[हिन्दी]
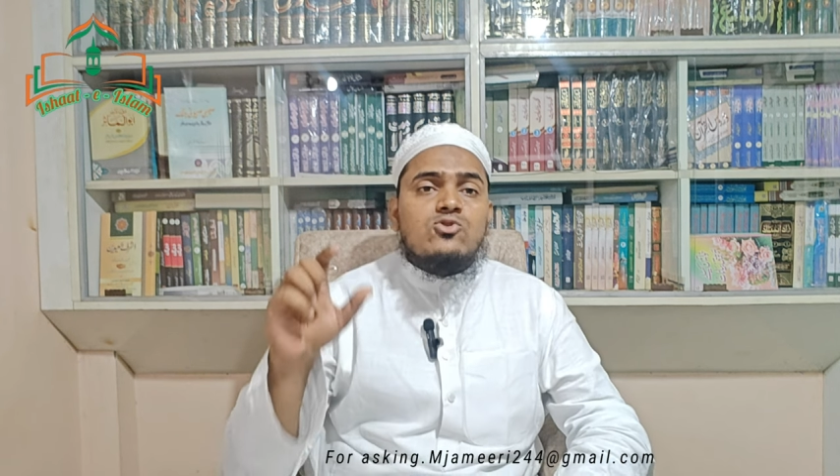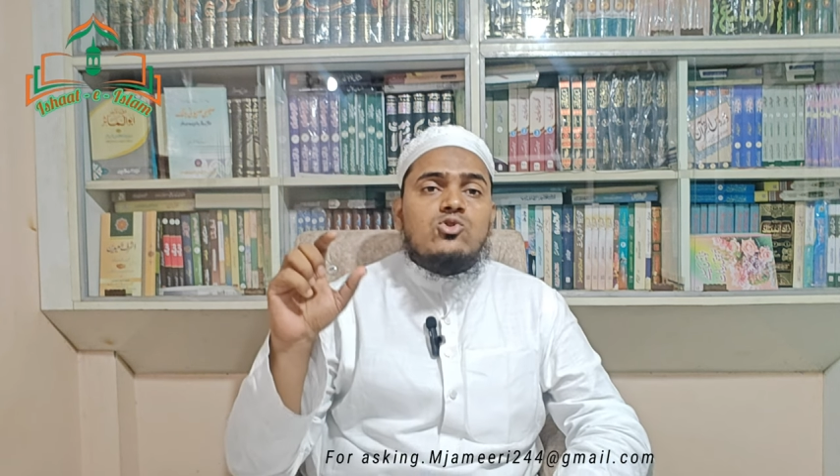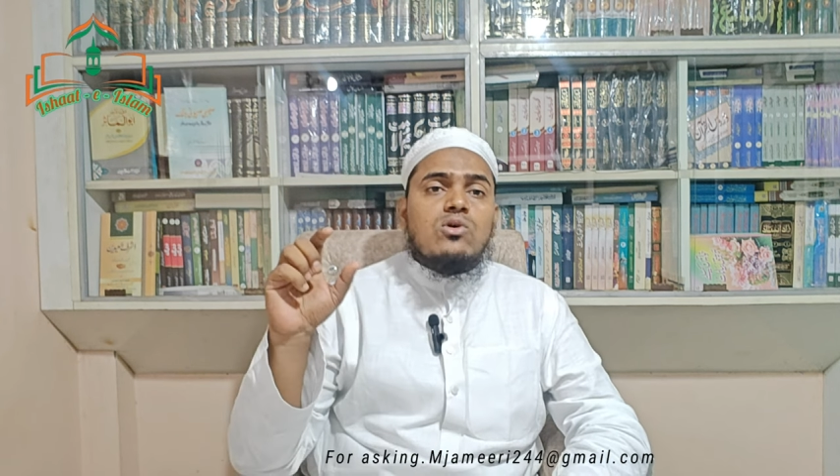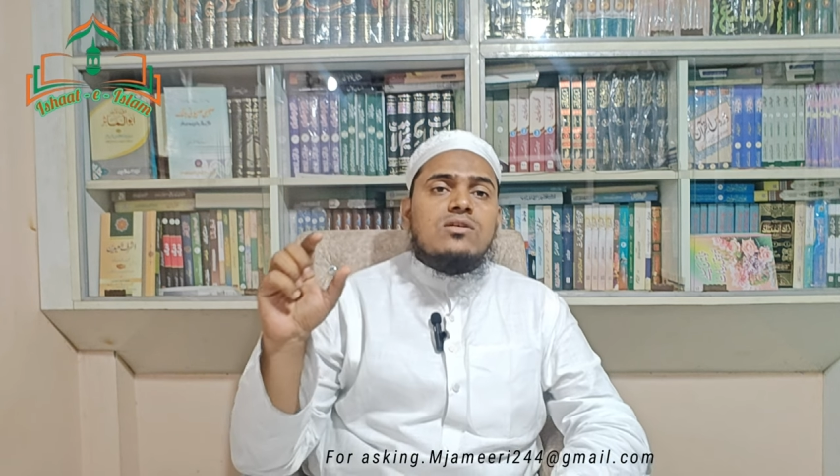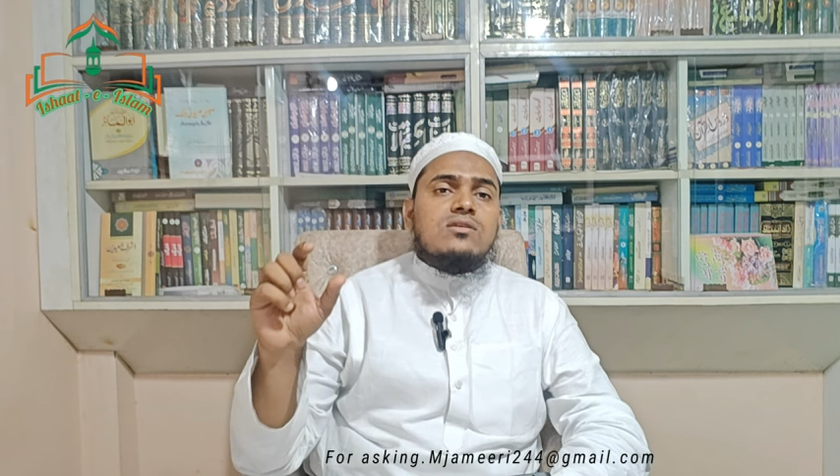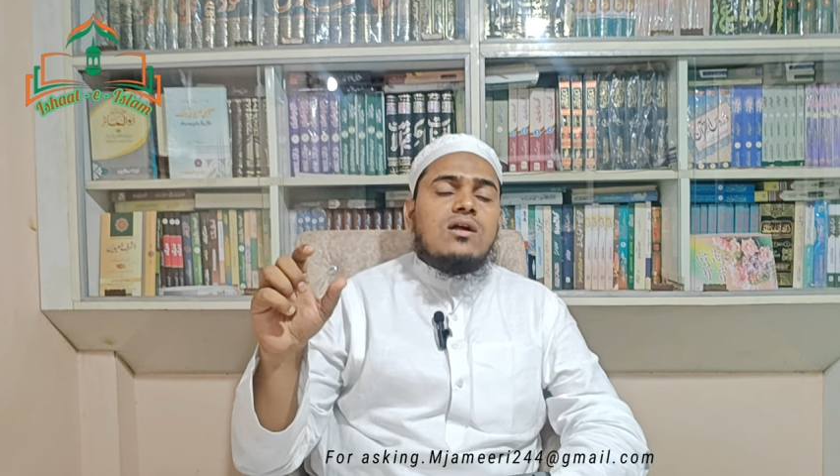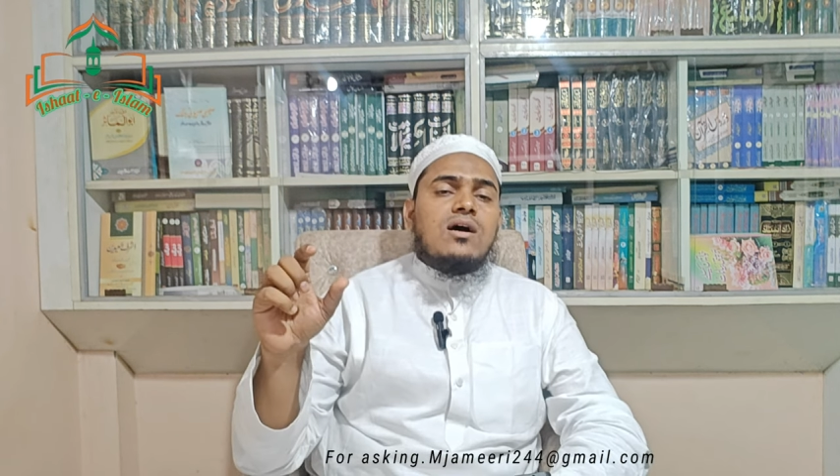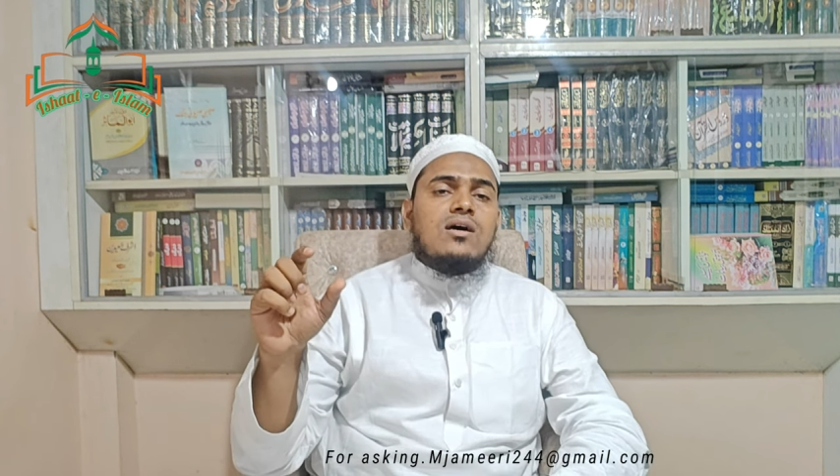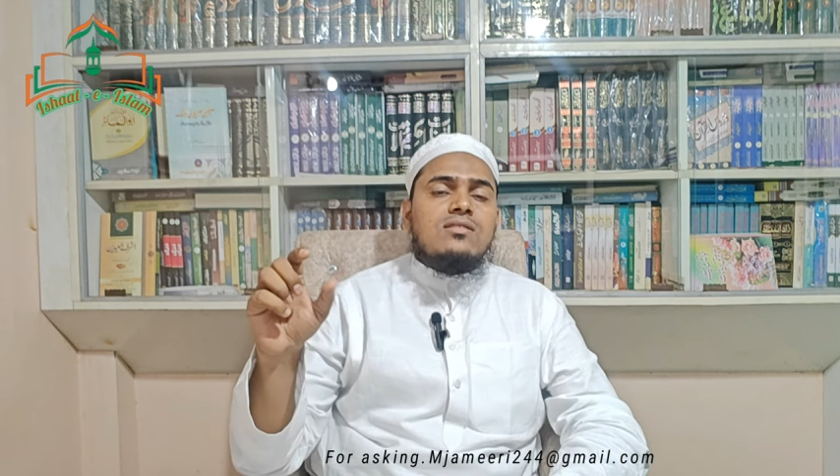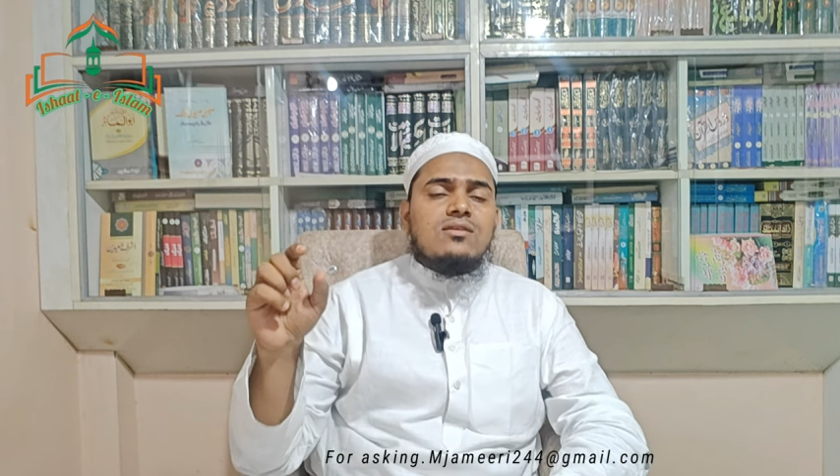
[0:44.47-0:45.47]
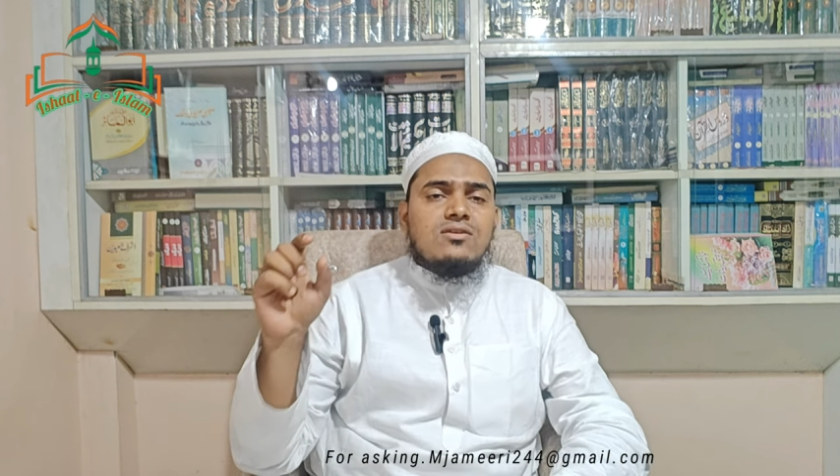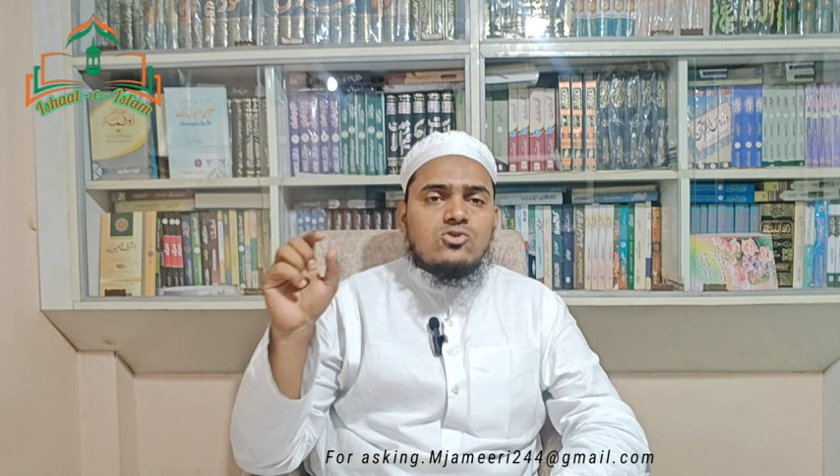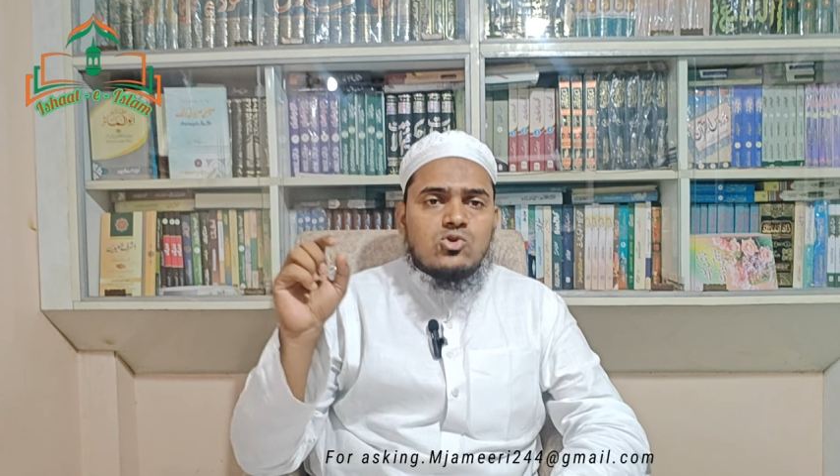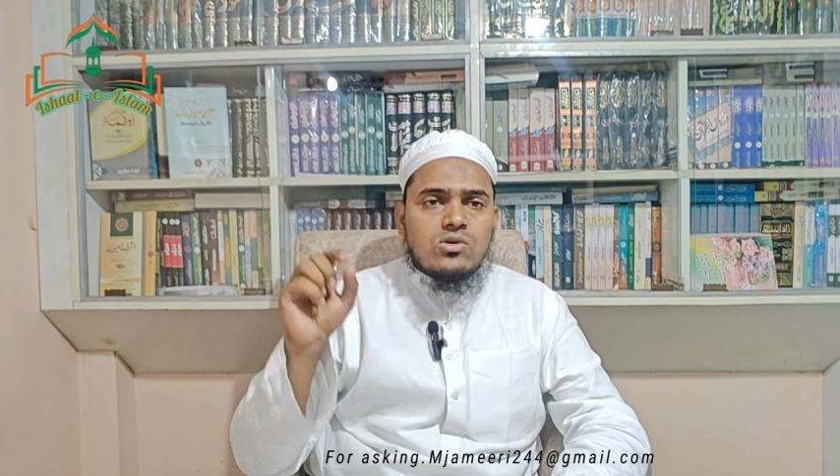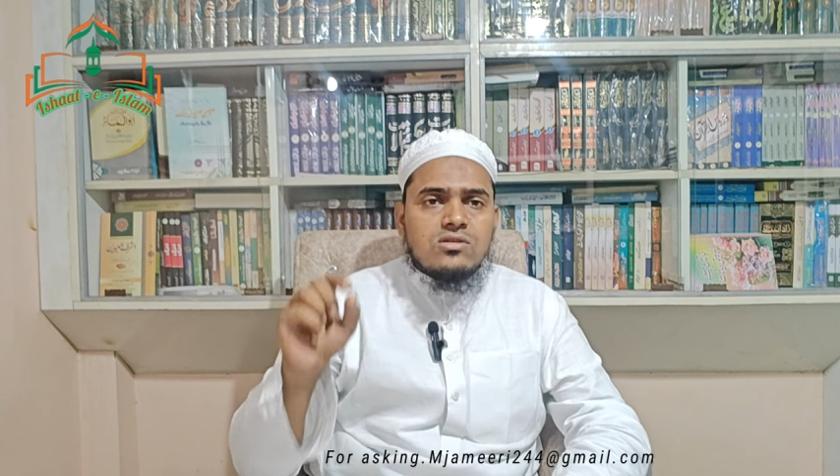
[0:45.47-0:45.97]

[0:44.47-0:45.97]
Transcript: जो हजरात जो